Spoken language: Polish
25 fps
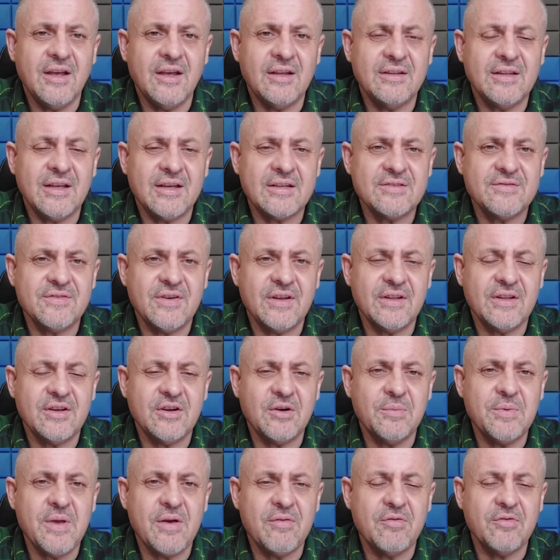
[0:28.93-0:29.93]
tak
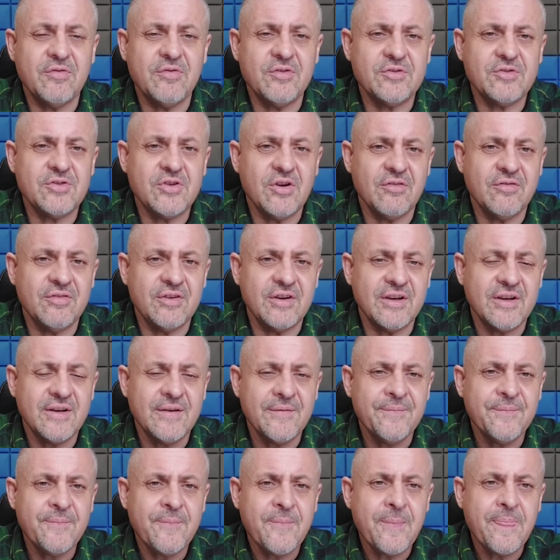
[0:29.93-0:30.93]
zwanych objawów osiowych,
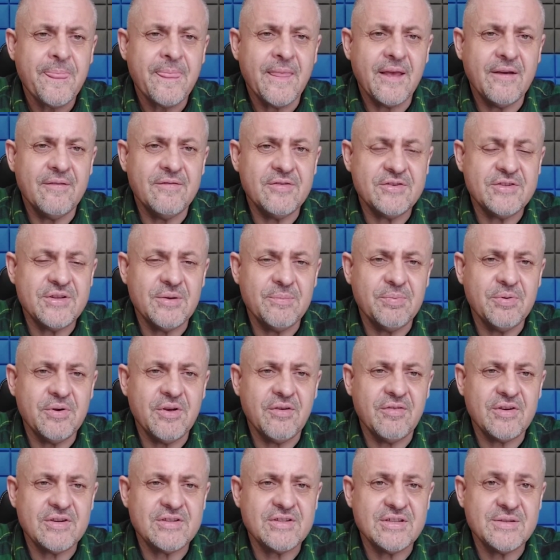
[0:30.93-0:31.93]

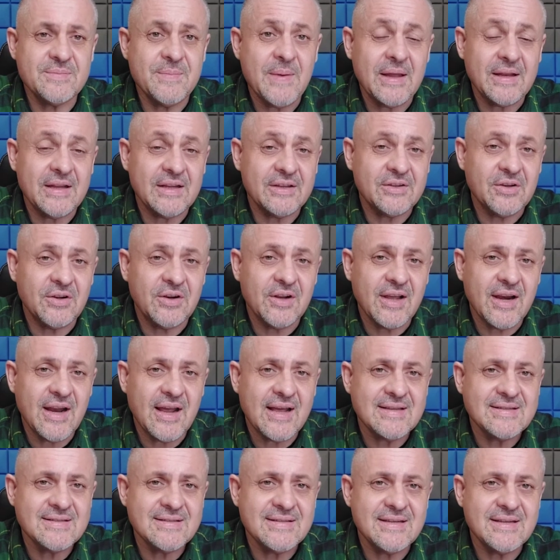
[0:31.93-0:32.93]
występuje właśnie zmiana
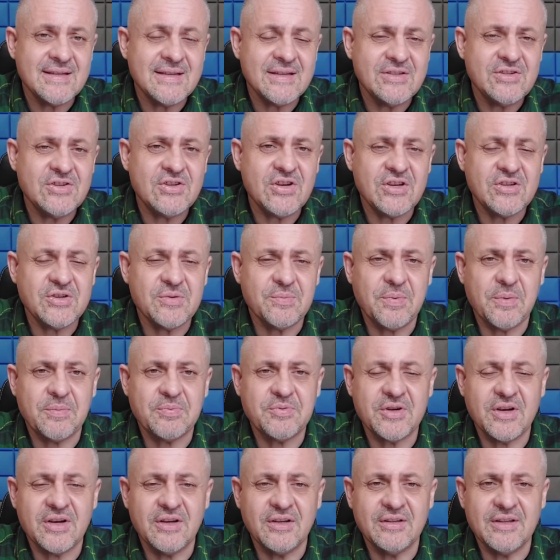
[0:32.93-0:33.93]
tolerancji i dzisiaj się
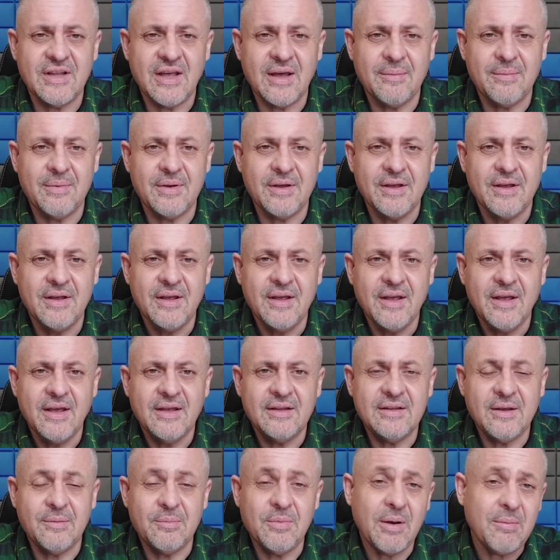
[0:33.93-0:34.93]
poprzyglądamy
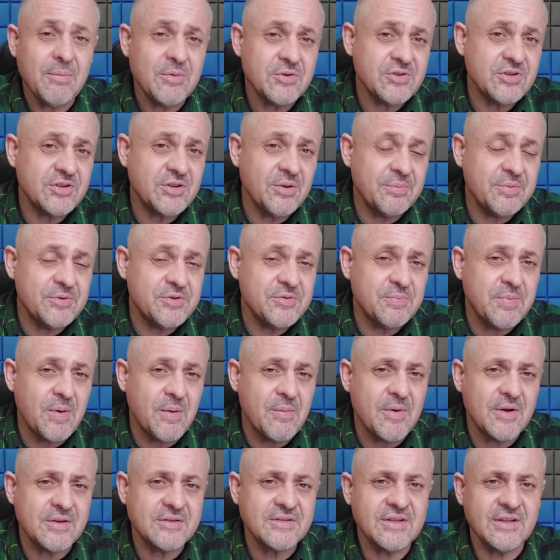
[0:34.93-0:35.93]
temu, a może to być
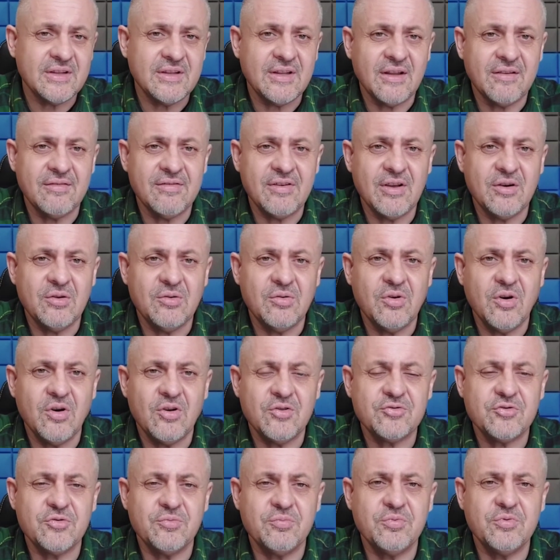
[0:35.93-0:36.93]
pomocne dla wielu
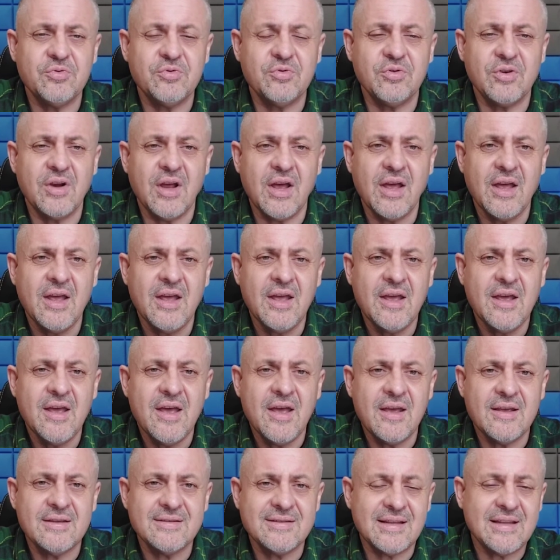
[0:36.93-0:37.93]
osób, które
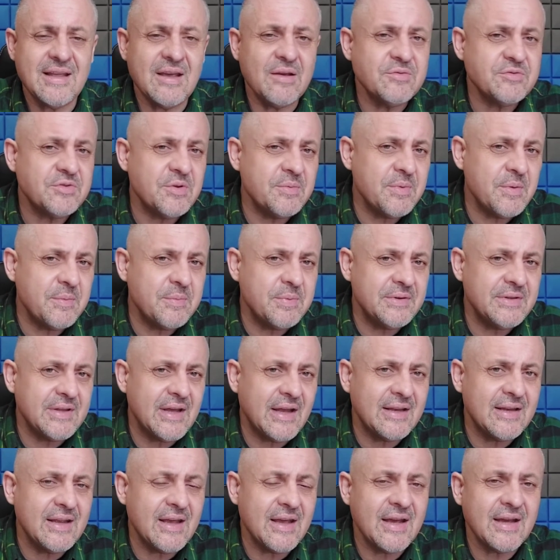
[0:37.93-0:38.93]
e, zadają sobie
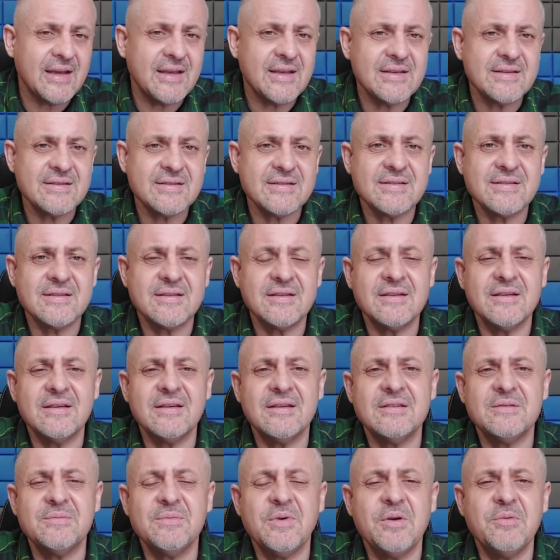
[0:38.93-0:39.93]
pytania, jak jest
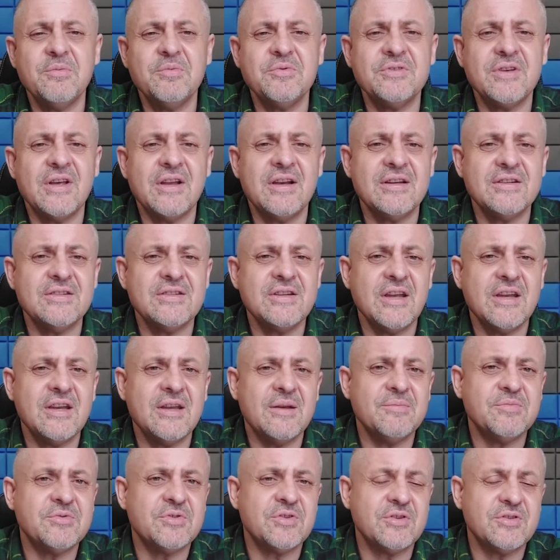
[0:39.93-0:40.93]
e, z moim
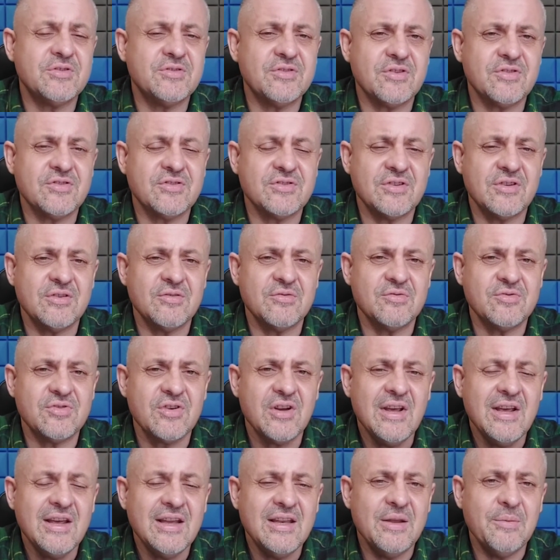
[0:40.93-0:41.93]
uzależnieniem, czy coś się już
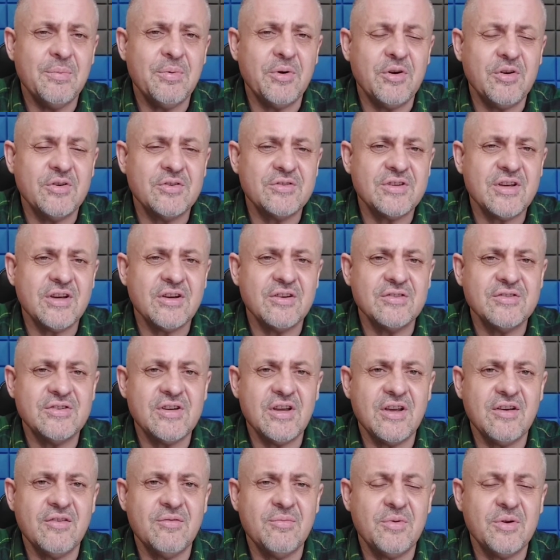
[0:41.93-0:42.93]
niepokojącego
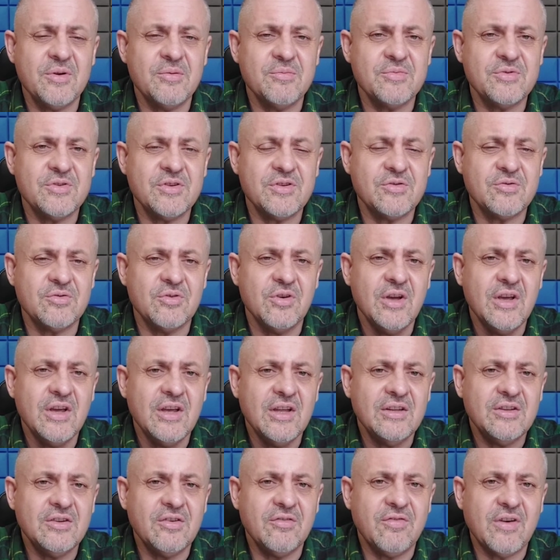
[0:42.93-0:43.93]
dzieje w moim życiu,
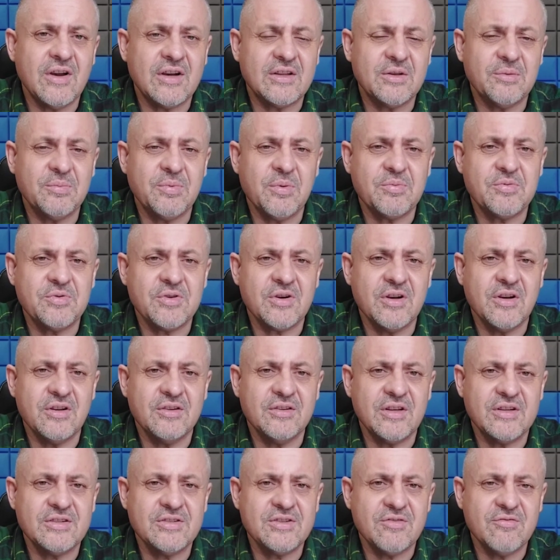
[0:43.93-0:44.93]
to warto
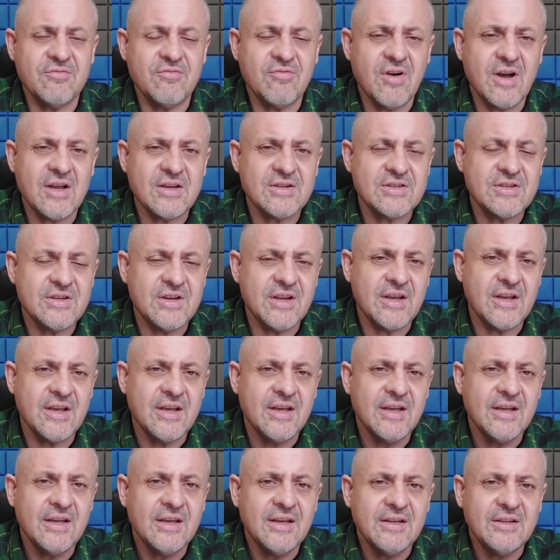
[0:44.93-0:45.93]
poprzyglądać się właśnie
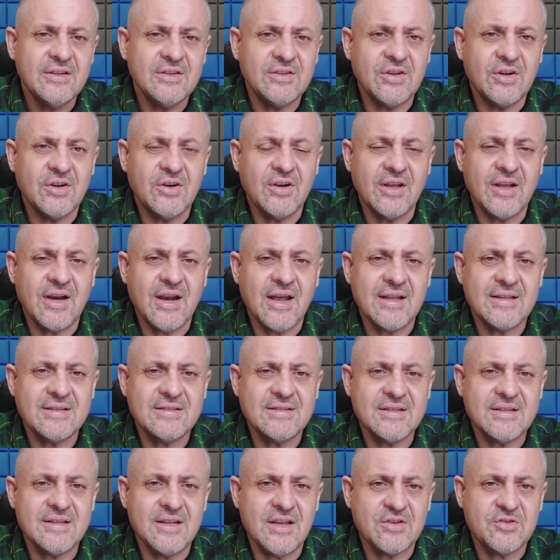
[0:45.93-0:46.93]

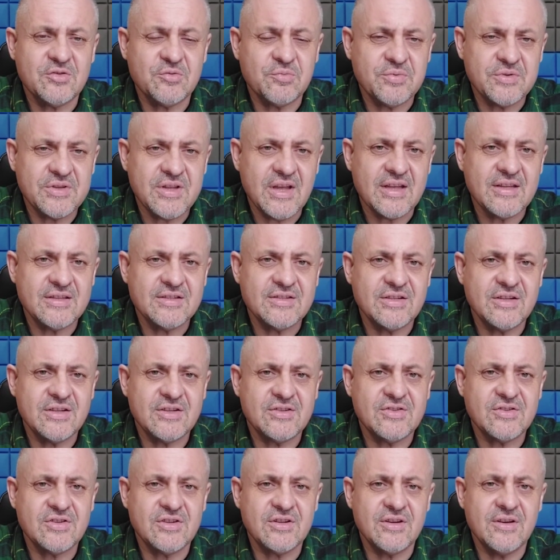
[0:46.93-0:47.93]
tolerancji na substancje
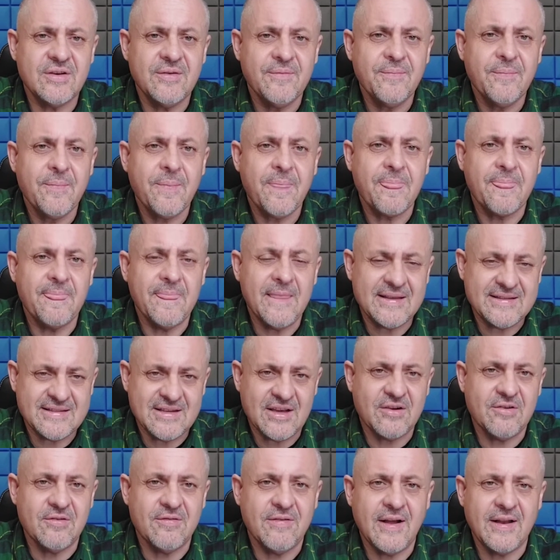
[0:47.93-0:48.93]
czy na
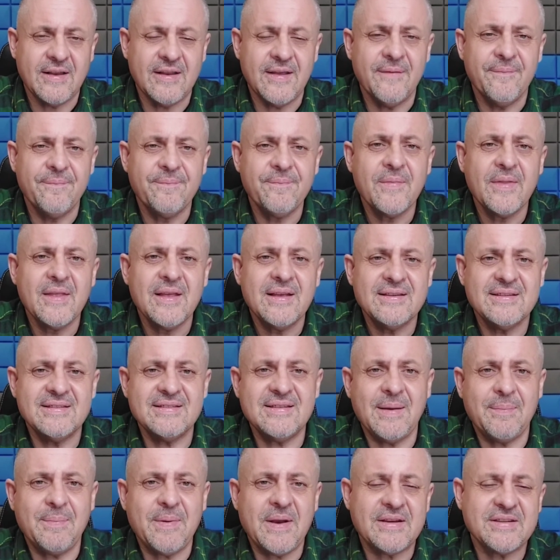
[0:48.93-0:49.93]
zachowanie.
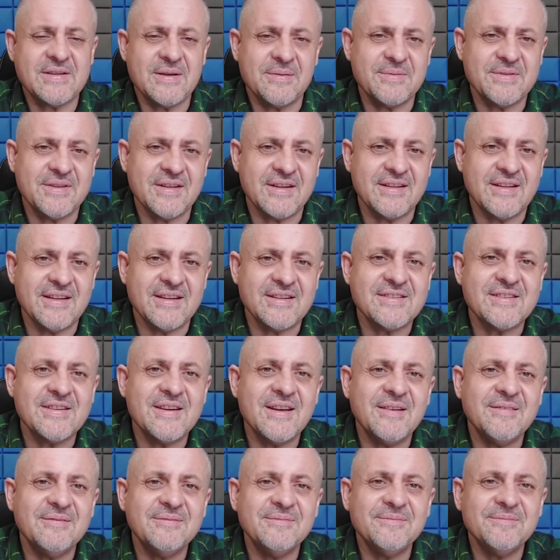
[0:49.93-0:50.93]
Zapraszam
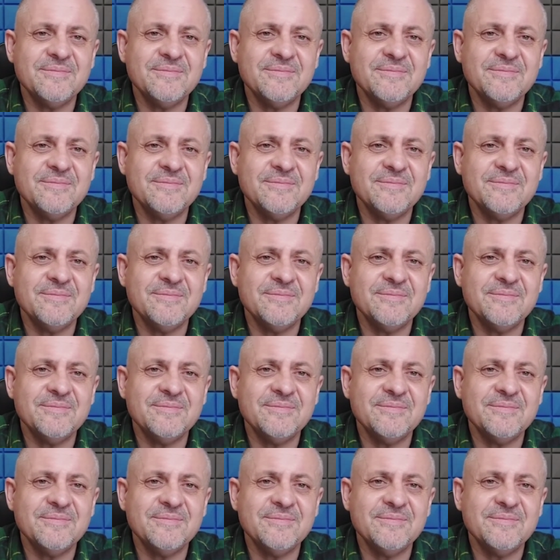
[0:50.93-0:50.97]
serdecznie.